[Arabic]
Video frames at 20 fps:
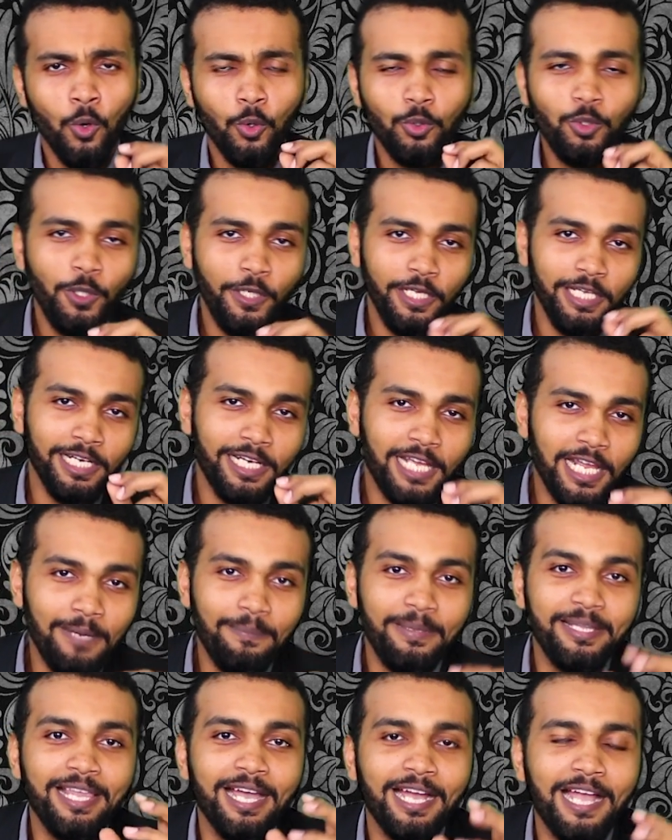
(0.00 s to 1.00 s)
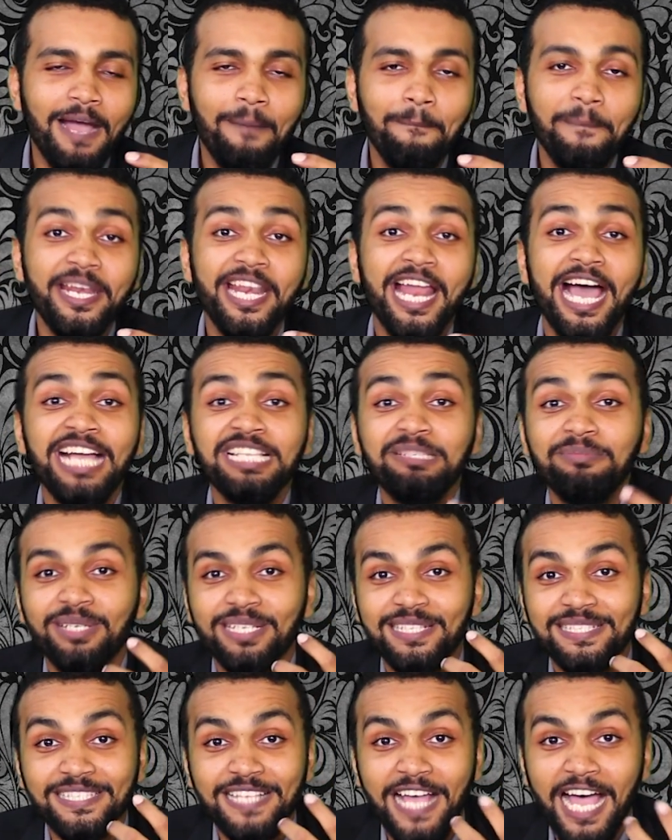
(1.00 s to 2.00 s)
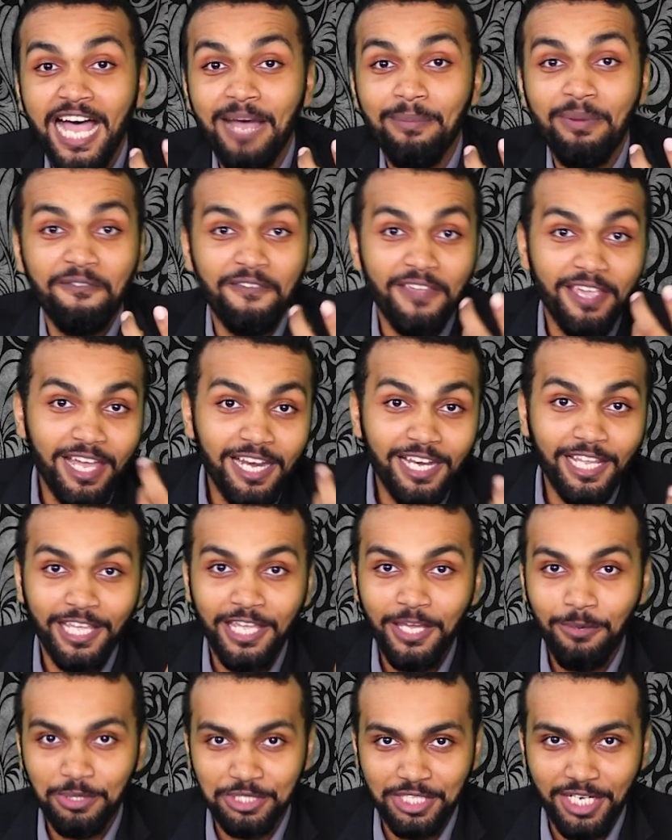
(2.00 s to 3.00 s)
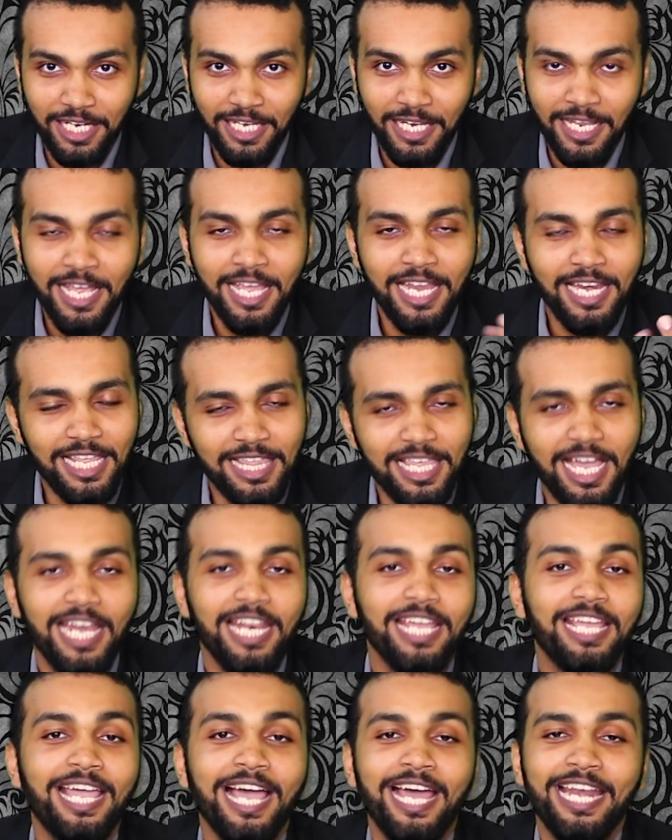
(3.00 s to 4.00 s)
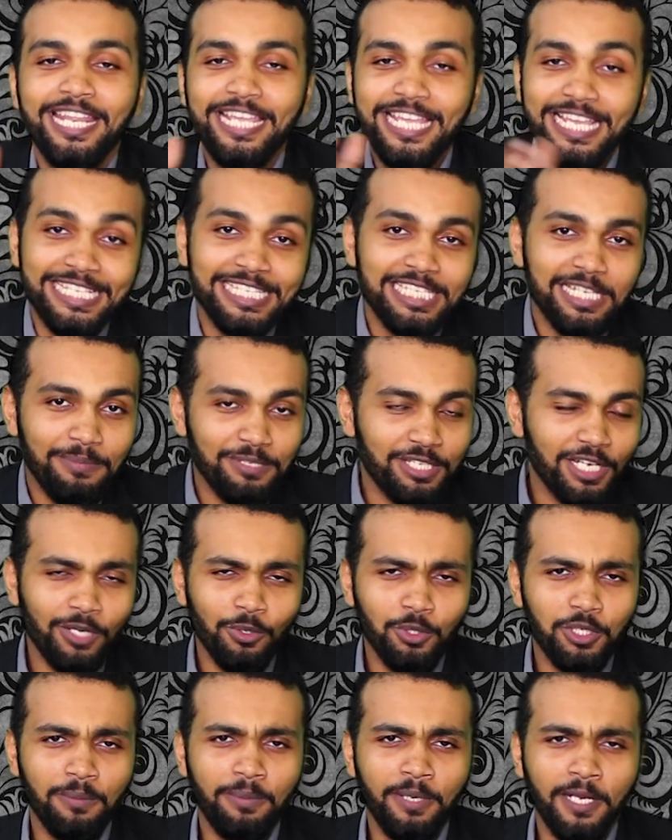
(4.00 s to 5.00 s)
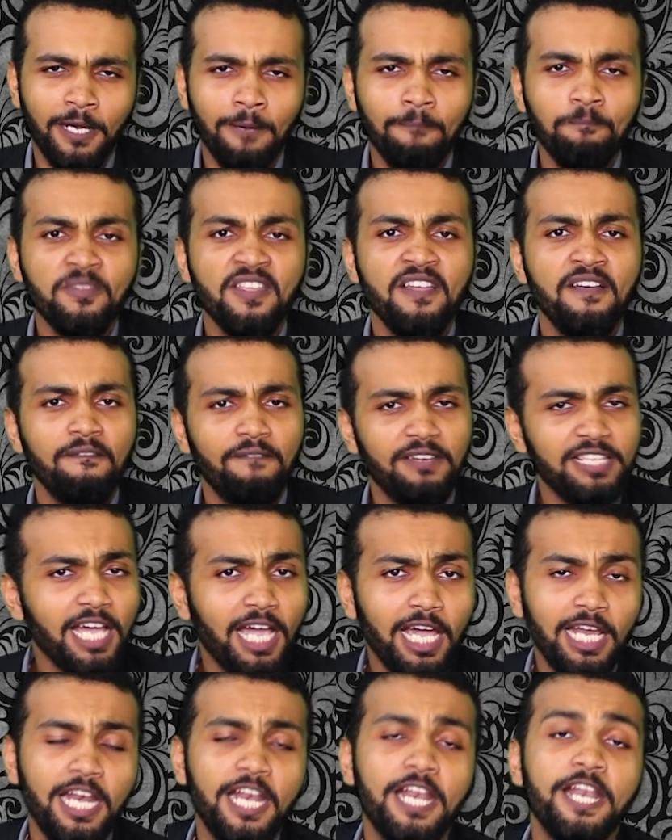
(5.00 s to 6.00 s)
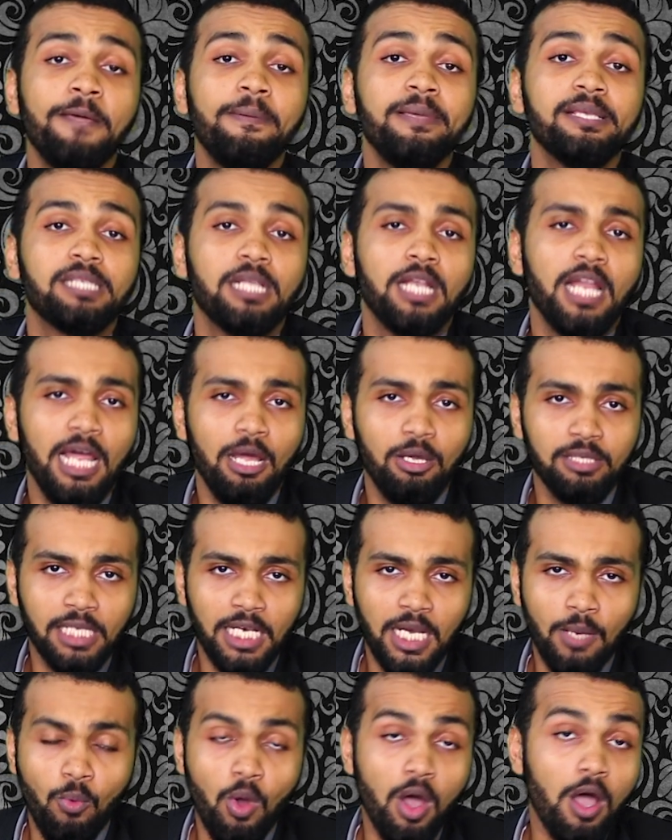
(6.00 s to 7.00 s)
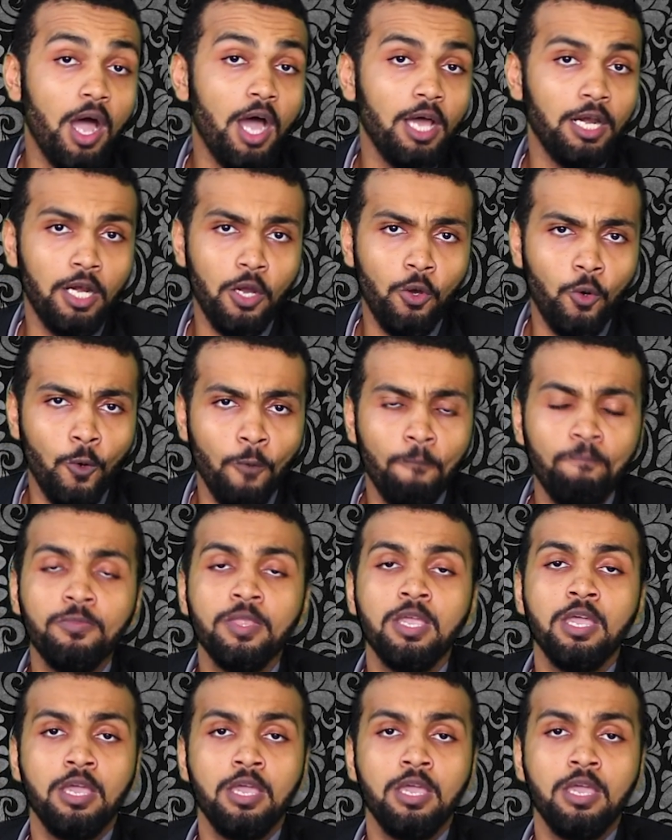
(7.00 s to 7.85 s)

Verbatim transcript: ودحي الكلب ده كان من أجمل الصحابة في خلقه وشكله لذلك كان ينزل بشكل جبريل فدخل للنبي صلى الله عليه وسلم وقال له